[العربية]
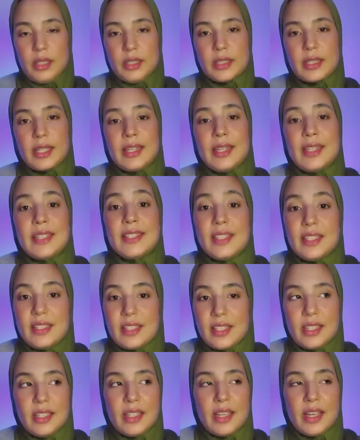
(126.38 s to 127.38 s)
حيت كان
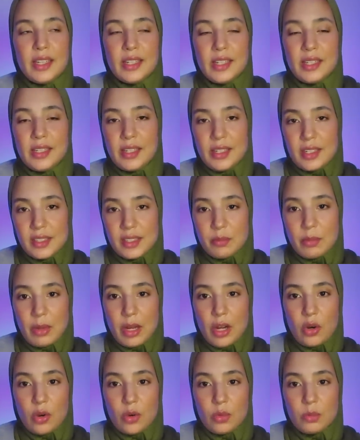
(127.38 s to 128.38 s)
عزيز عليا انني نجلس
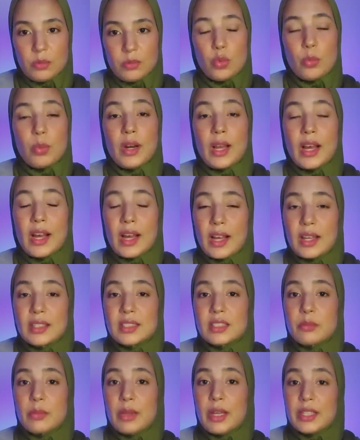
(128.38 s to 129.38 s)
معاهم
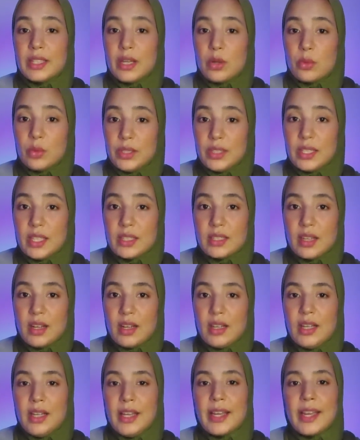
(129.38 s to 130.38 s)
وبالاخص ما عندها وليداتها
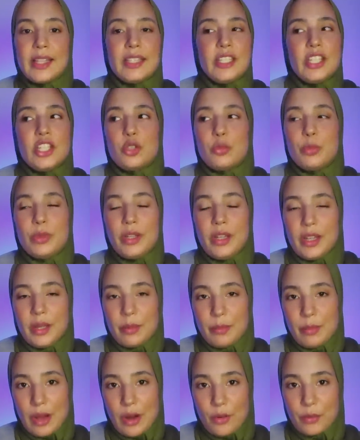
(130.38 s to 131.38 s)
كان تيعجبني نلعب
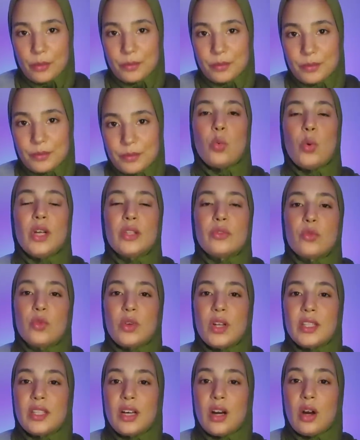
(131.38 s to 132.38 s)
معاهم واحد
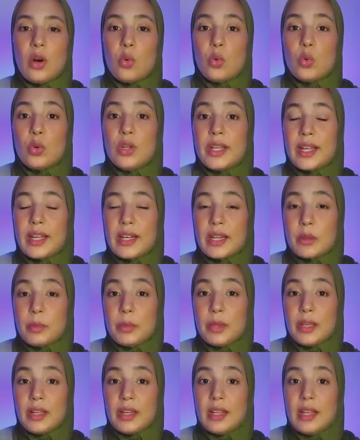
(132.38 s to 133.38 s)
فولادها واللي كان
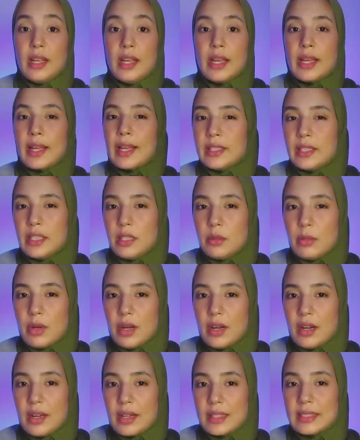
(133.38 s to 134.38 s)
كبير كان
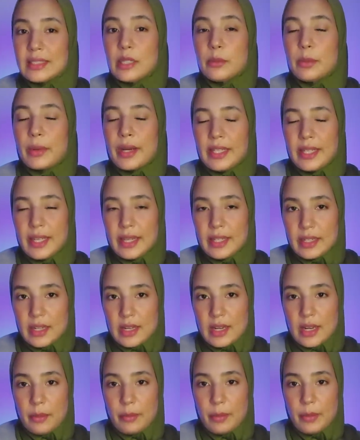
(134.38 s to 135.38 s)
ديما تيبغيني انا
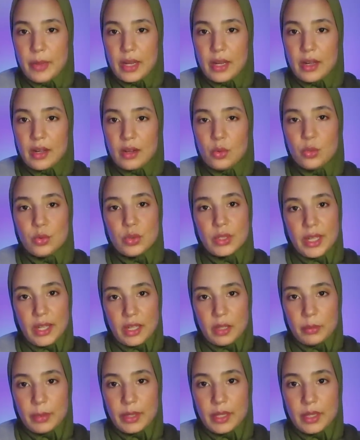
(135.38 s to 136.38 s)
نلعب معاه
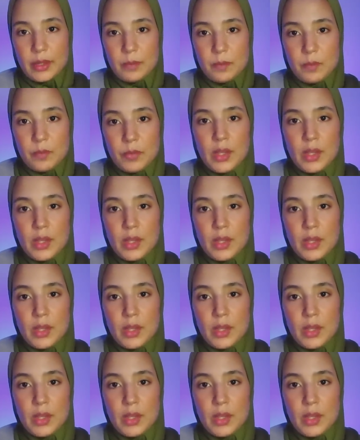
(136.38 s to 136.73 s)
ونضحك معاه